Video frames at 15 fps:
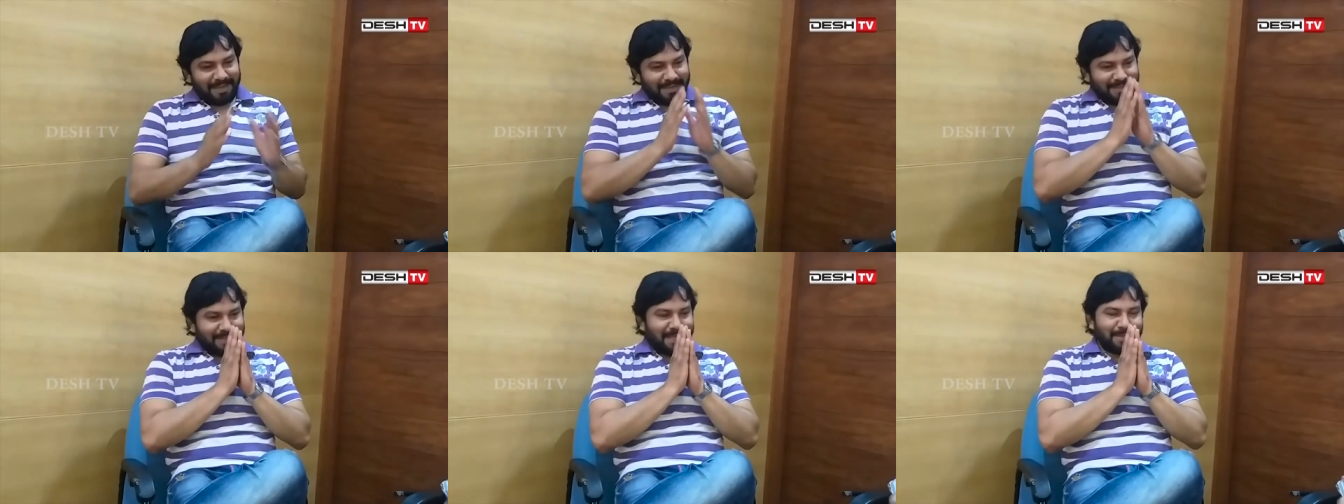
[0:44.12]

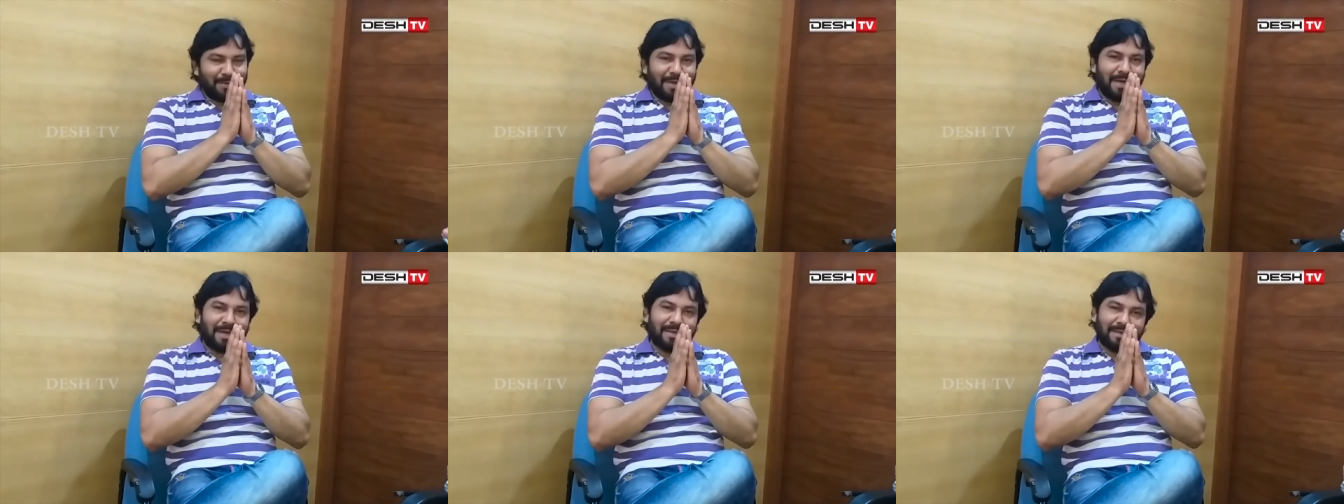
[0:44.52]
जय
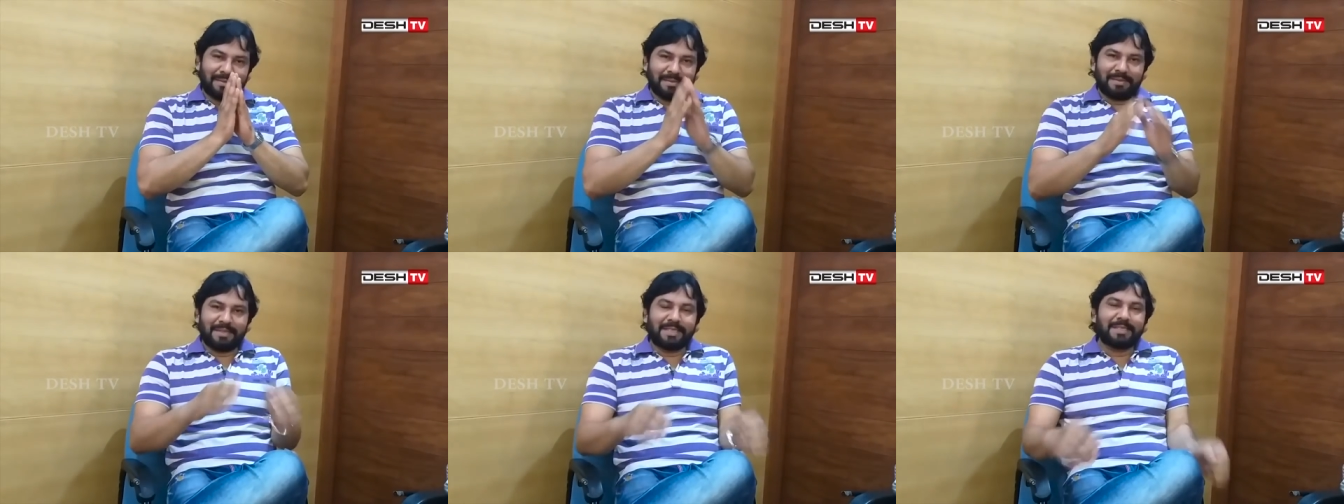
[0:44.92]
जोहार
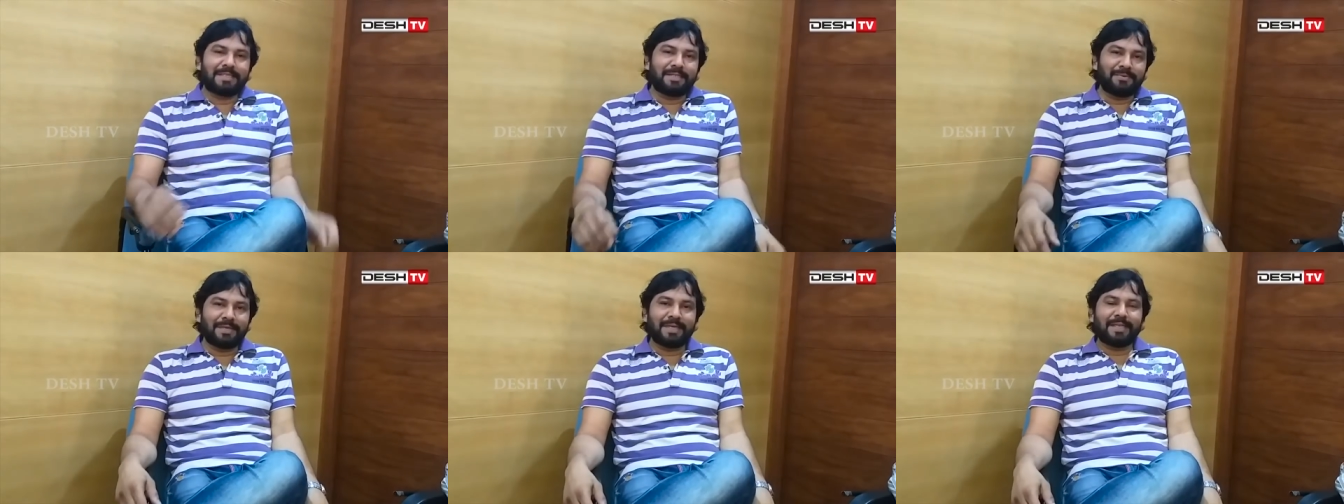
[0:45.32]
देश
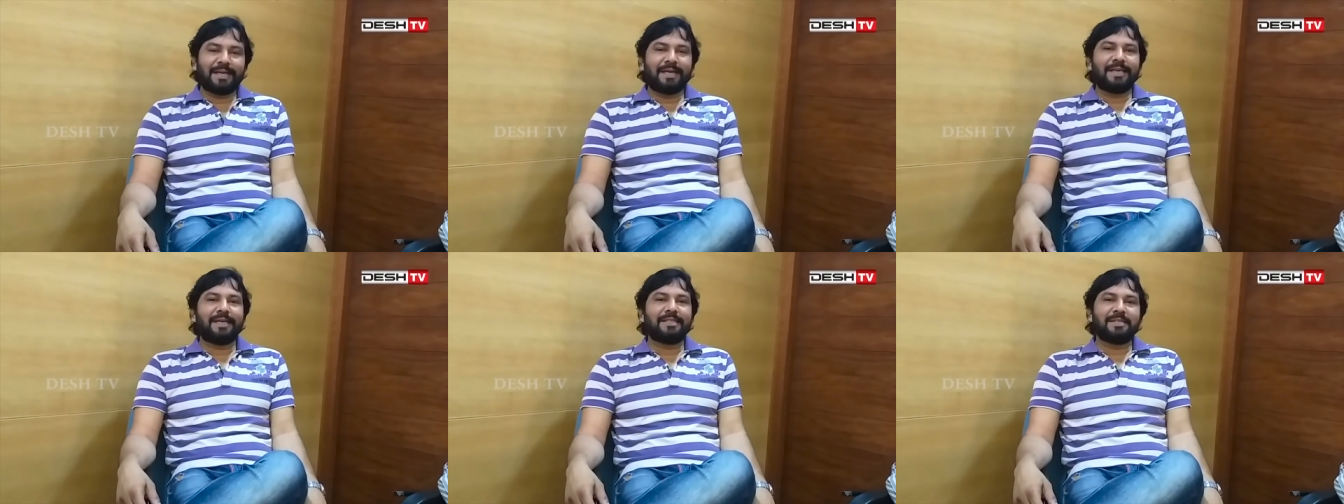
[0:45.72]
टीवी की
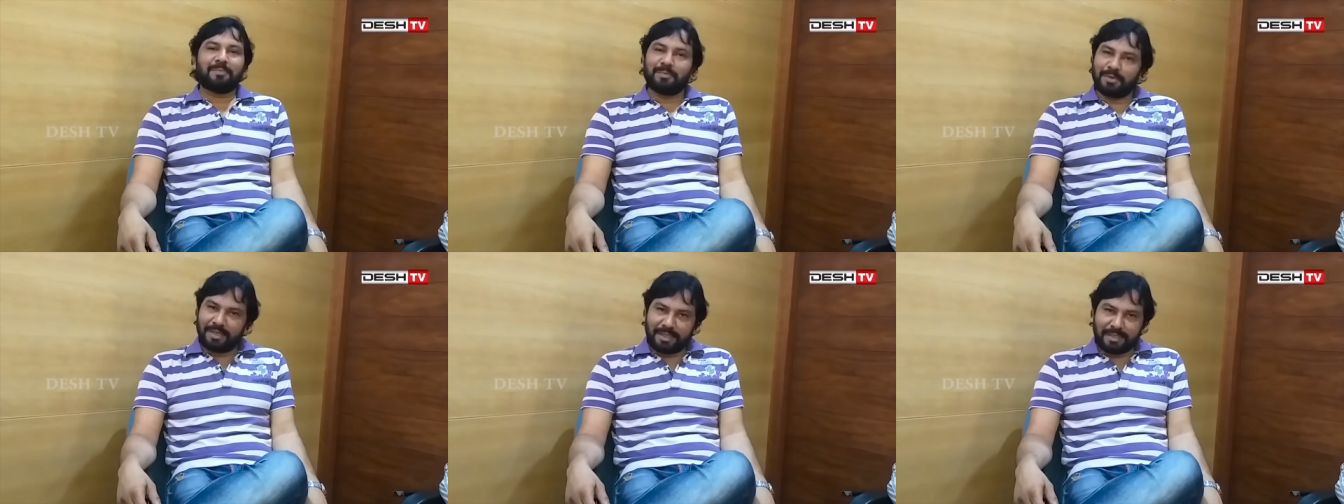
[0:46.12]
देखिए
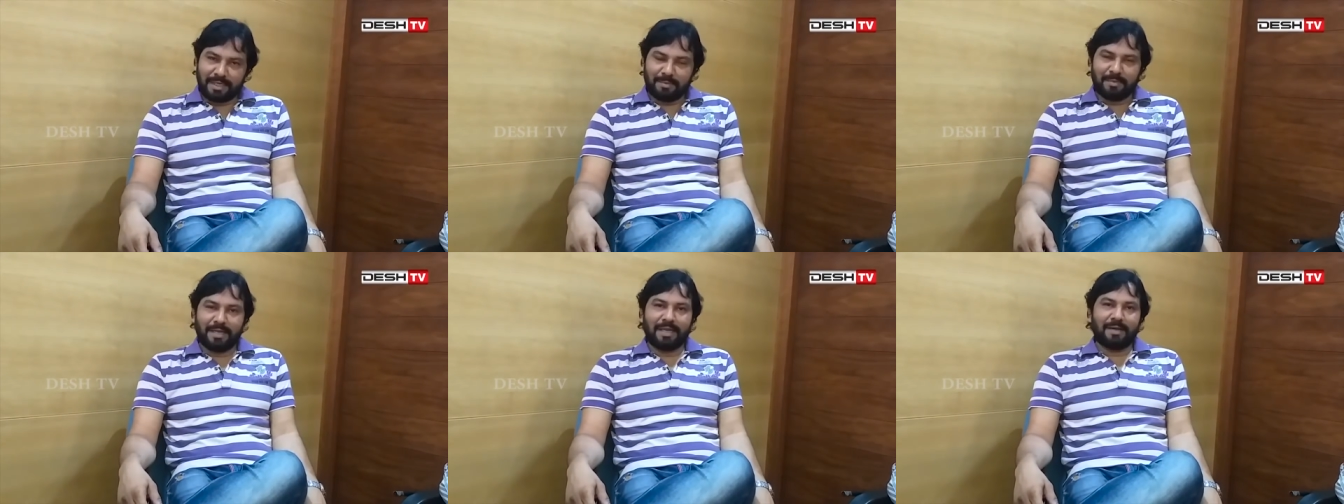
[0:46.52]
जम्मो
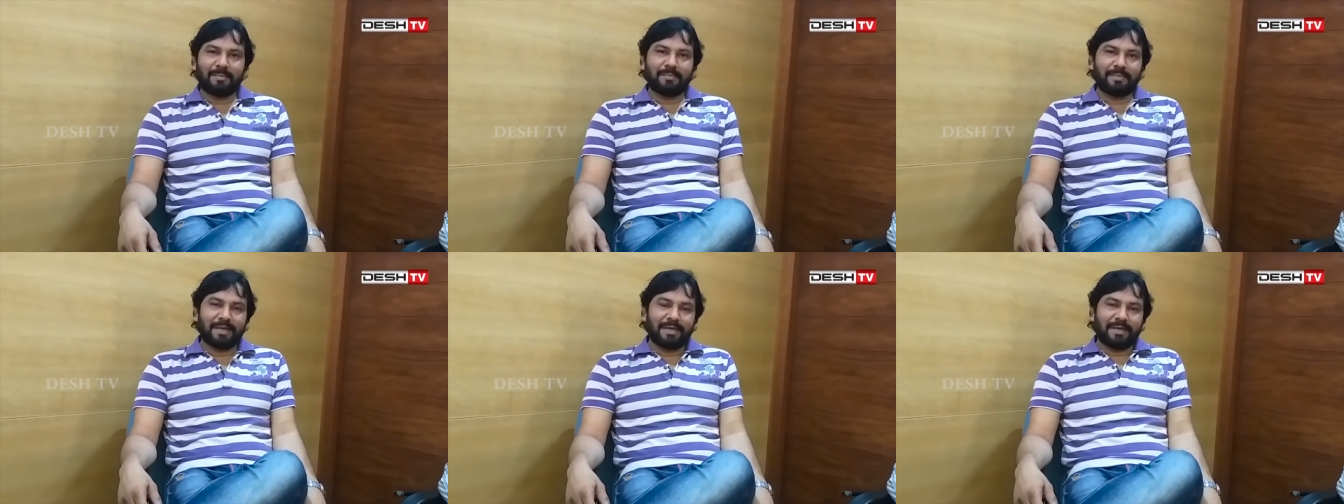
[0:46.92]
दर्शक
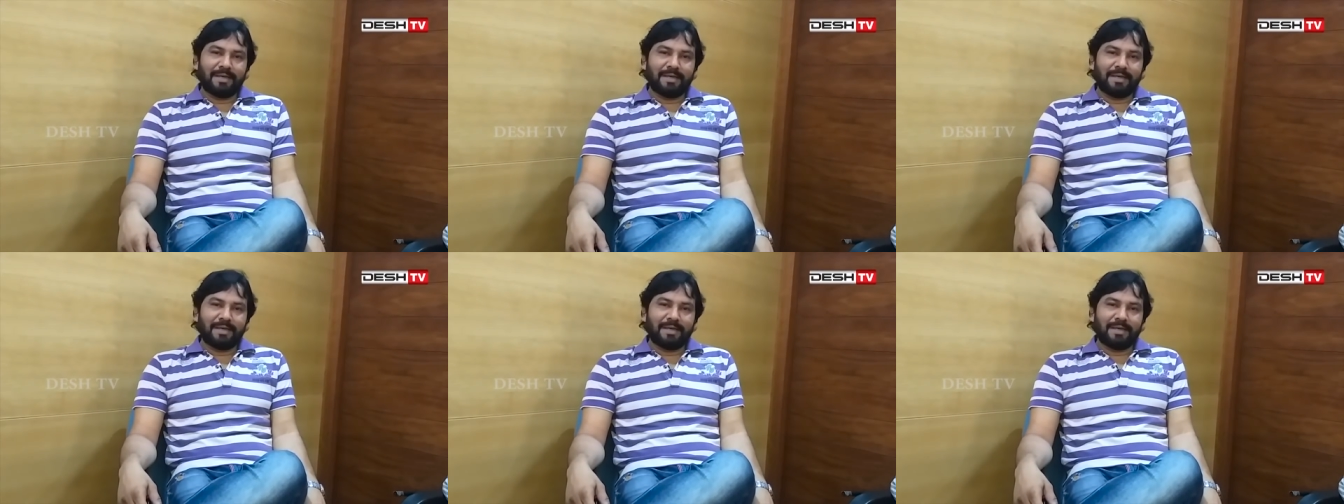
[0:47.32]
मतलब